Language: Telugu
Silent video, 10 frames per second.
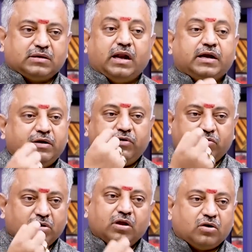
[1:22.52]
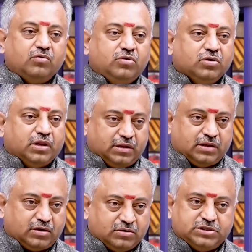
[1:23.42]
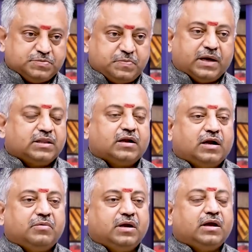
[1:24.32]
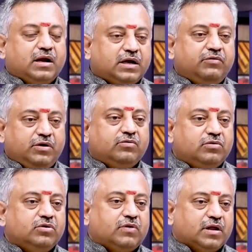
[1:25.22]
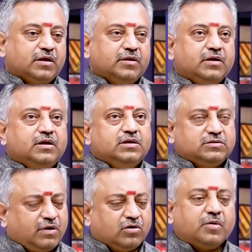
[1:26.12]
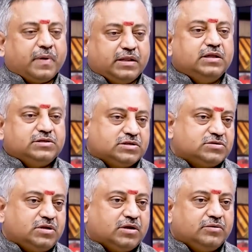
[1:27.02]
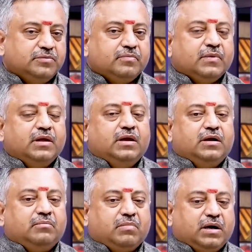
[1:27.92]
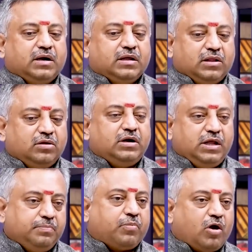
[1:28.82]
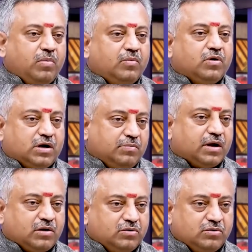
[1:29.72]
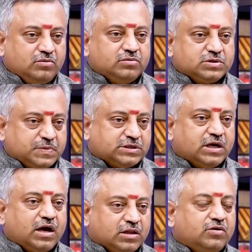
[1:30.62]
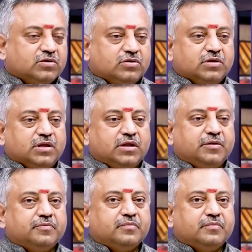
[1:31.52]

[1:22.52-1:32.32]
కనెక్టివిటీ కూడా దాంట్లో ఉంటుంది దాంట్లో చిప్స్ పెడతారు కాబట్టి కనెక్టివిటీ ఉంటుంది వాళ్ళకి వాళ్ళు కూడా ప్రయత్నం చేస్తున్నారు బట్ ఏదో డీప్ ప్రాబ్లం ఉన్నట్లు మనకు స్పష్టంగా అర్థమవుతుంది ఇది